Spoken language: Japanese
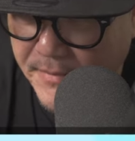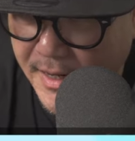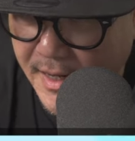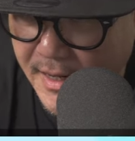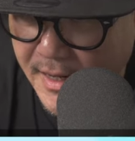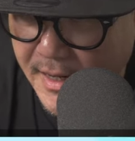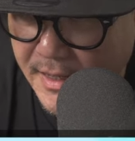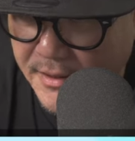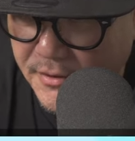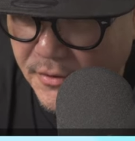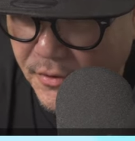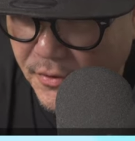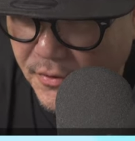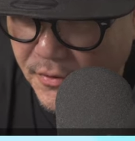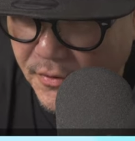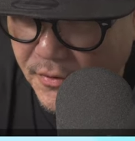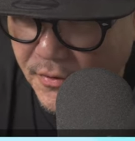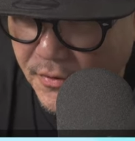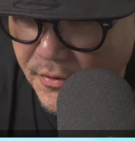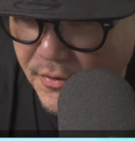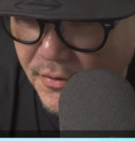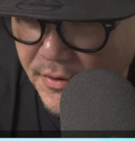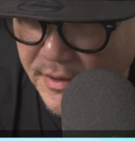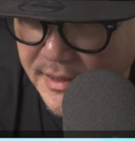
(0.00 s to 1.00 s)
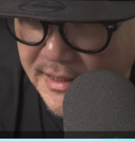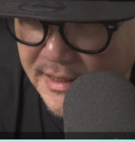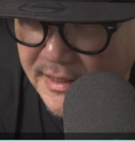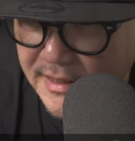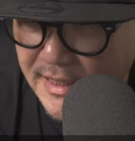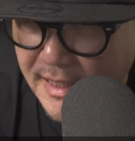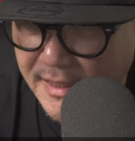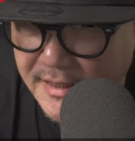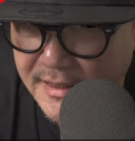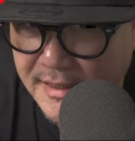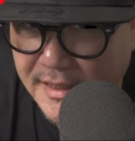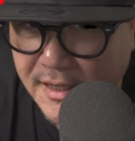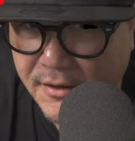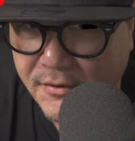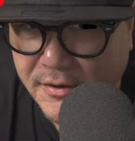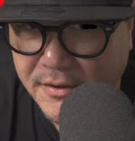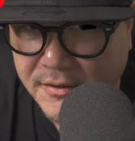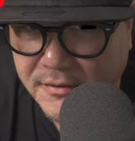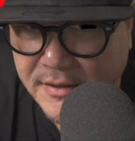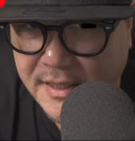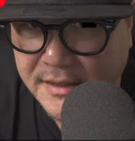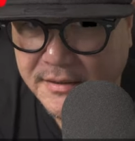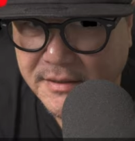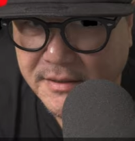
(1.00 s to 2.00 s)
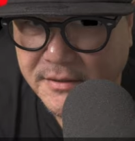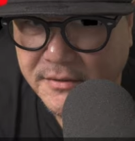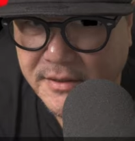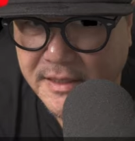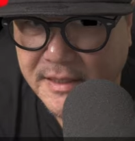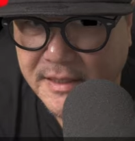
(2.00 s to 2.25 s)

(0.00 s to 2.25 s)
あ、あのー、左側のね、スクリーン